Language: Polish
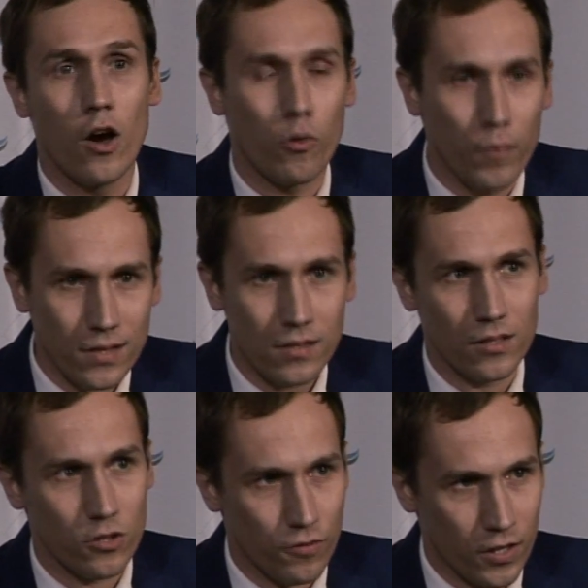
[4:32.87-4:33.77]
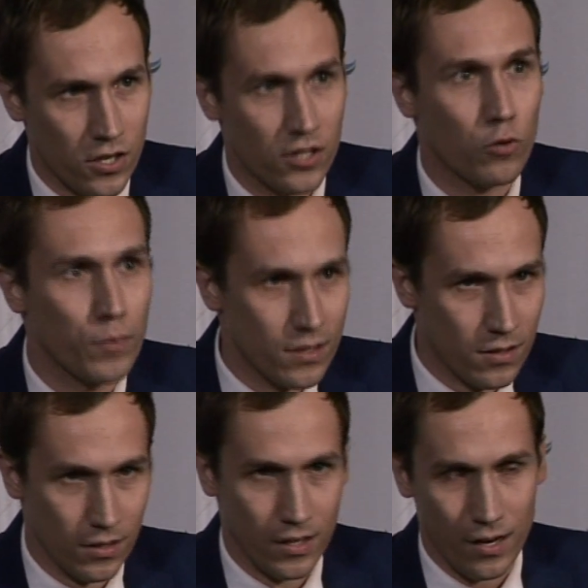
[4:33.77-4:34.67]
Obecnie doświadczenie
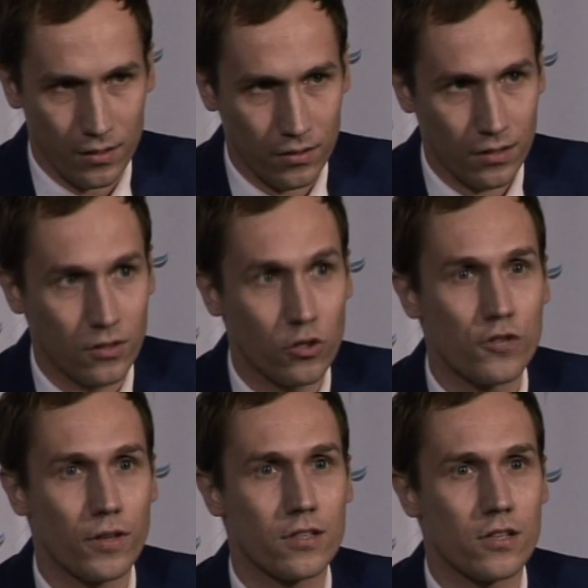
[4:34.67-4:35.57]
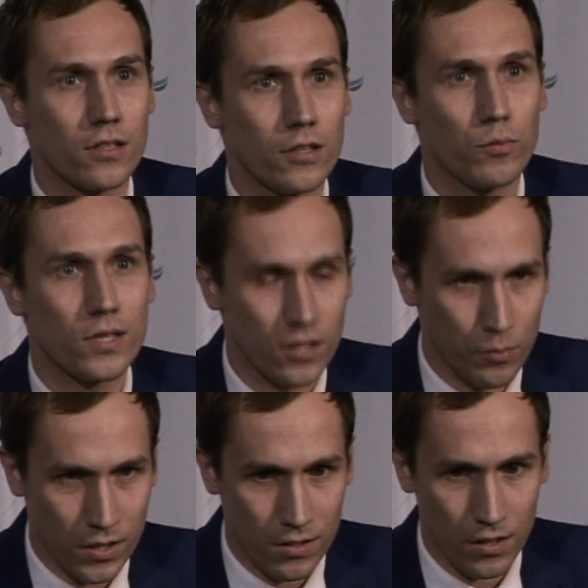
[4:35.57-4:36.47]
obecnych radnych, doświadczenie obecnych
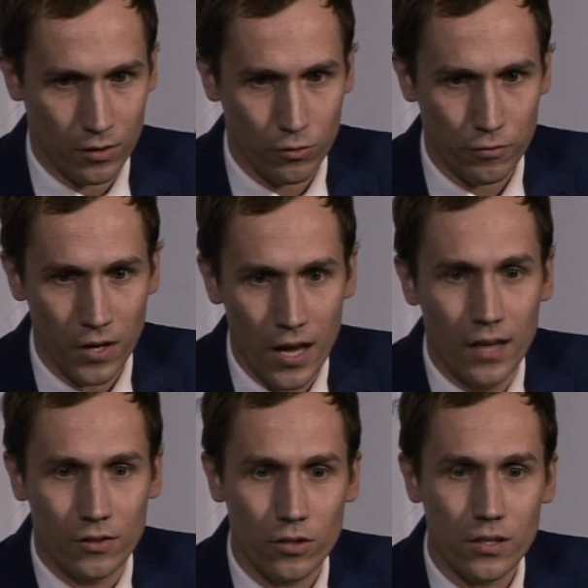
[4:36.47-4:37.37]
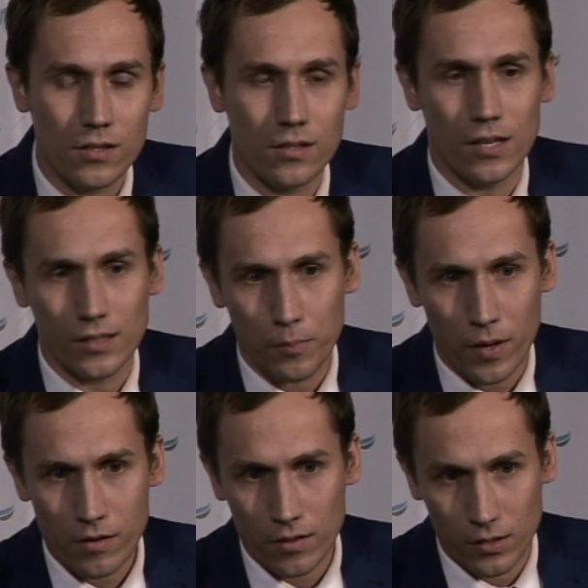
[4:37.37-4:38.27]
prezydentów to jest tak,
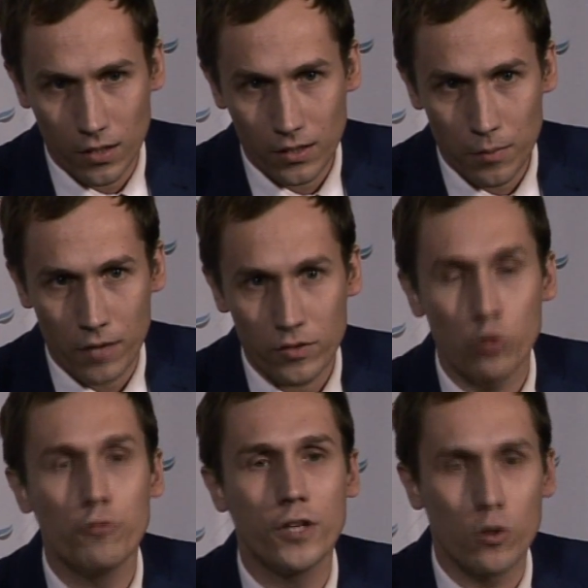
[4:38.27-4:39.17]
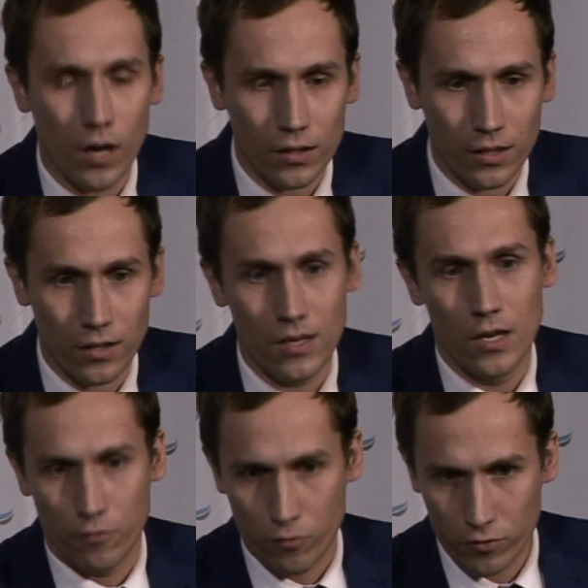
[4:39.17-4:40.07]
napra tak naprawdę uwikłanie
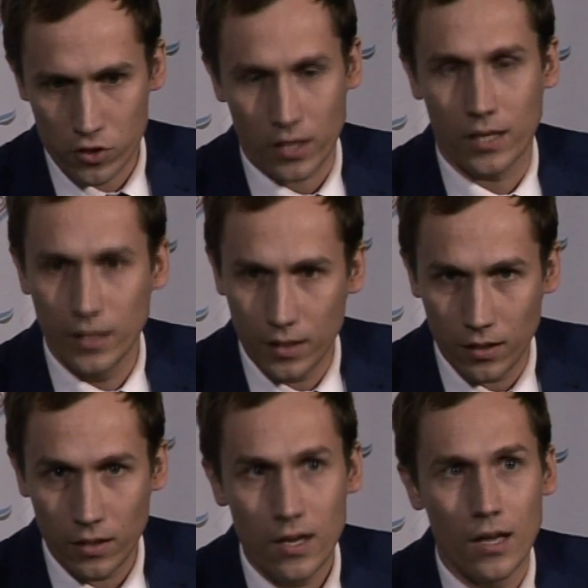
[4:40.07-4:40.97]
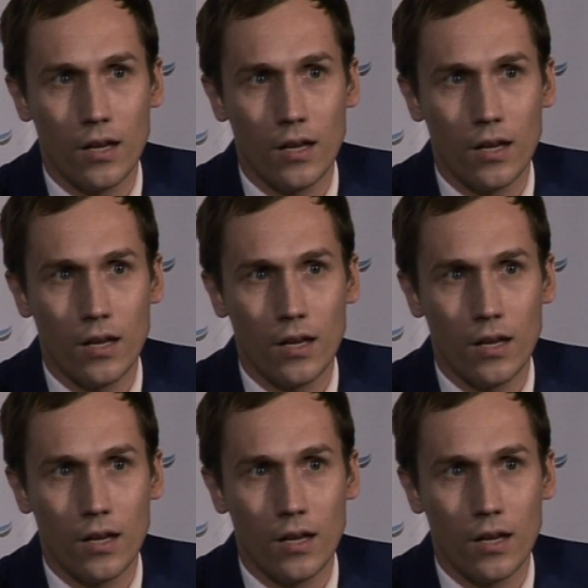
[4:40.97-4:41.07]
w różne kliki,